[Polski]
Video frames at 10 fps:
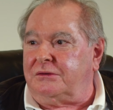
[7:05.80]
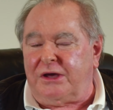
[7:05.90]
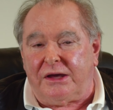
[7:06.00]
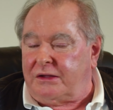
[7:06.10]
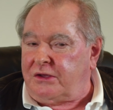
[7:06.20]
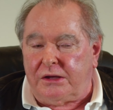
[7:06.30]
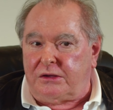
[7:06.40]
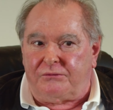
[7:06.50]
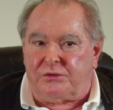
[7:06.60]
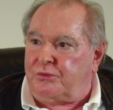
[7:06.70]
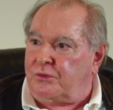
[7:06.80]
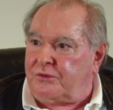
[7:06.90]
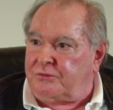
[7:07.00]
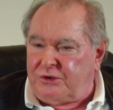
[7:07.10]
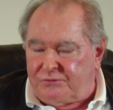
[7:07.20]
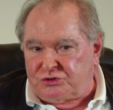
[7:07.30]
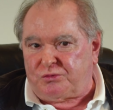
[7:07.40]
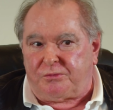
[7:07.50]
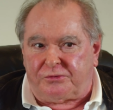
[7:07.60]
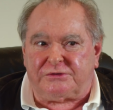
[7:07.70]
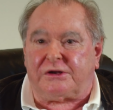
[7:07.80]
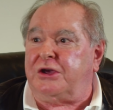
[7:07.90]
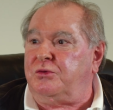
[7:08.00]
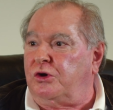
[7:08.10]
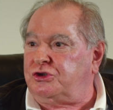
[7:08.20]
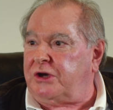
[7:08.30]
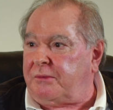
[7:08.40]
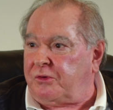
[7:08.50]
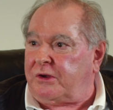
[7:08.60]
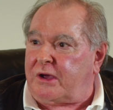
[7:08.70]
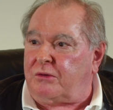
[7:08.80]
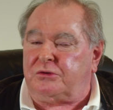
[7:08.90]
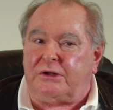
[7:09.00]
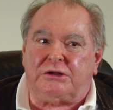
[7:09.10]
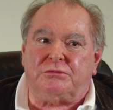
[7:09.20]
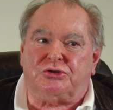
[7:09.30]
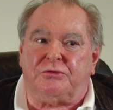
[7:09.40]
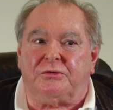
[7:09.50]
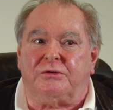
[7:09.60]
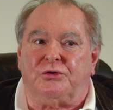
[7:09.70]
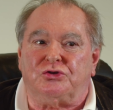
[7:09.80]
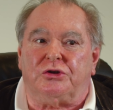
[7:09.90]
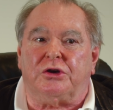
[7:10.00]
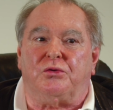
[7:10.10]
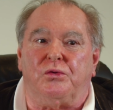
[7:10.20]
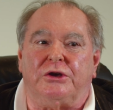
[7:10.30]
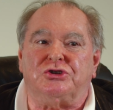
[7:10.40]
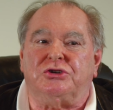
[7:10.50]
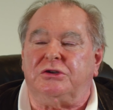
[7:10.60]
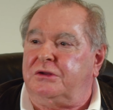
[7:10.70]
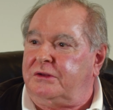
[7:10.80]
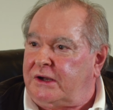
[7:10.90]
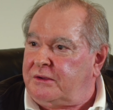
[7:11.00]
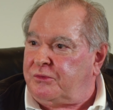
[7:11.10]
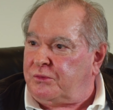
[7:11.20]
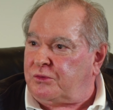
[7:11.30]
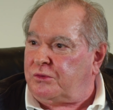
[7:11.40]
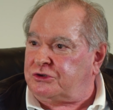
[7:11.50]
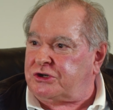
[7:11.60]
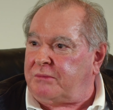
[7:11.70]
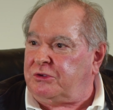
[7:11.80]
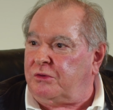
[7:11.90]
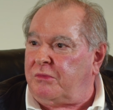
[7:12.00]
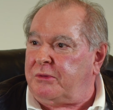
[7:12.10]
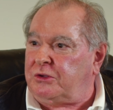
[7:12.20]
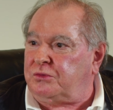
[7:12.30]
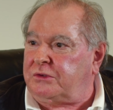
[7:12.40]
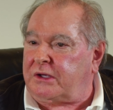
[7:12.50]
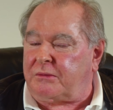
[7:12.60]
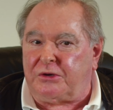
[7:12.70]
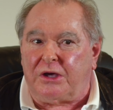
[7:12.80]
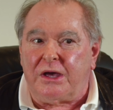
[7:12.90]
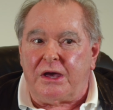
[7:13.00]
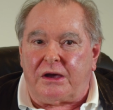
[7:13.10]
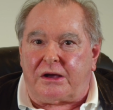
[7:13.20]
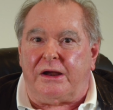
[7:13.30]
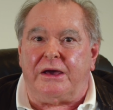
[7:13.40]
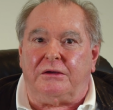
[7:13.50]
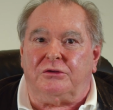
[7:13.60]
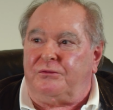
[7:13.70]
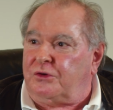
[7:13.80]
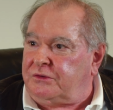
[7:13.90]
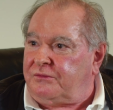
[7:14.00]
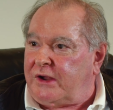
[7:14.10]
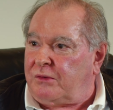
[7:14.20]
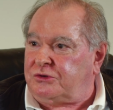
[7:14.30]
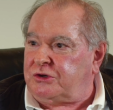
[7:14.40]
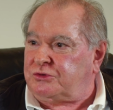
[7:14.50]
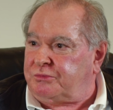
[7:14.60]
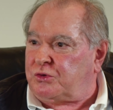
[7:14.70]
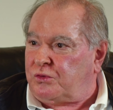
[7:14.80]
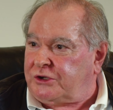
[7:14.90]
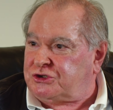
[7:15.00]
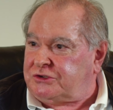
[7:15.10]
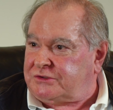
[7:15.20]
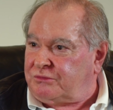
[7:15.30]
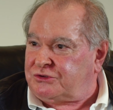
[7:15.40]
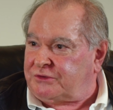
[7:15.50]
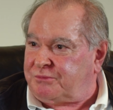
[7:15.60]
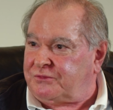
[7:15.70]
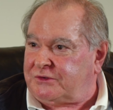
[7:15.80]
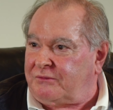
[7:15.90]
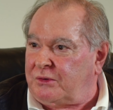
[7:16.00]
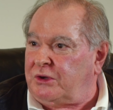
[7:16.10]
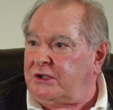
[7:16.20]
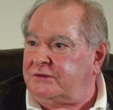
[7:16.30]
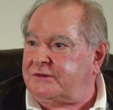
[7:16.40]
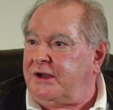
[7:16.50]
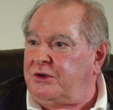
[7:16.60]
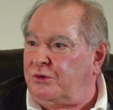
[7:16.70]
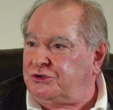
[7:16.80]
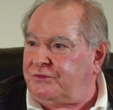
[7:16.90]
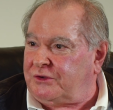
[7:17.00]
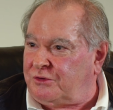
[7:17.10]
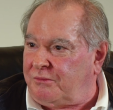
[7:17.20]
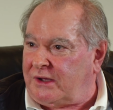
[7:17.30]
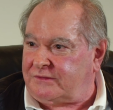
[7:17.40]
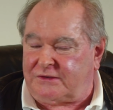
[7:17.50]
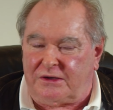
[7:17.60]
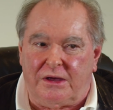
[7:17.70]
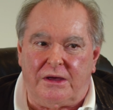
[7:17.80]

E, nie, nie, nie wybuch. Nie, nie wyszło, skleiło się, a polegało to na tym, że tworzone kuleczki dalej były kuleczkami do momentu, tak jakby klej do wody wlał i chciał, żeby kuleczki cały czas powstawały, a nie skleiło się w jedną masę.